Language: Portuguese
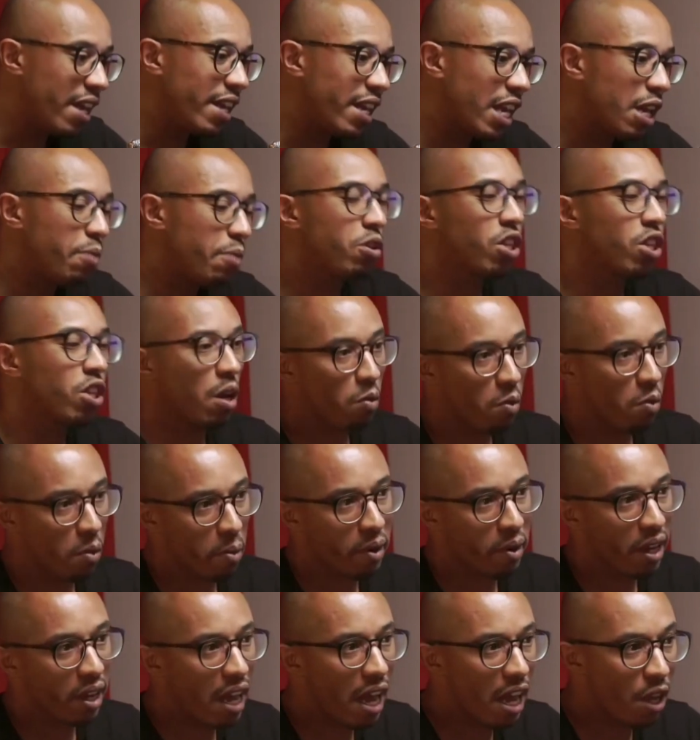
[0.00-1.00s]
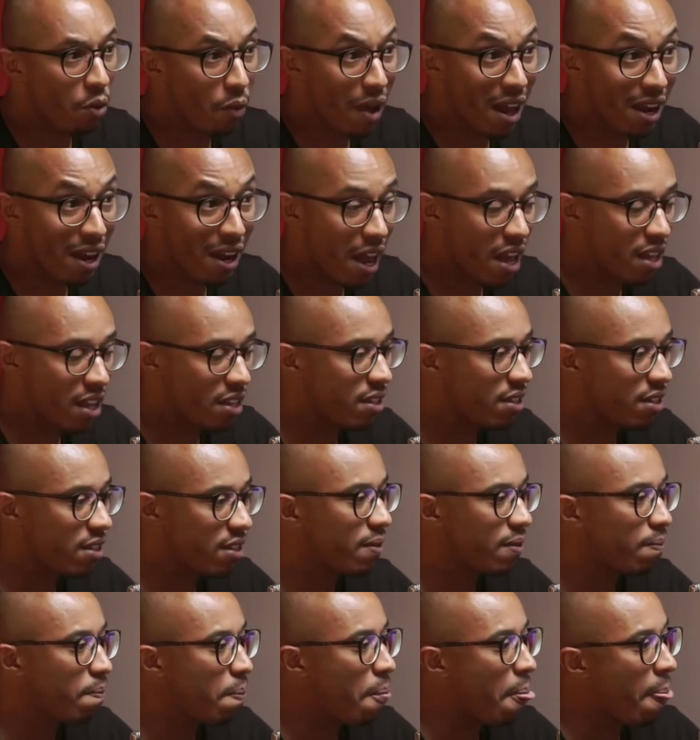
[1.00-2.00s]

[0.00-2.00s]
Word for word: e ele me chamou para pregar em Guaianazes.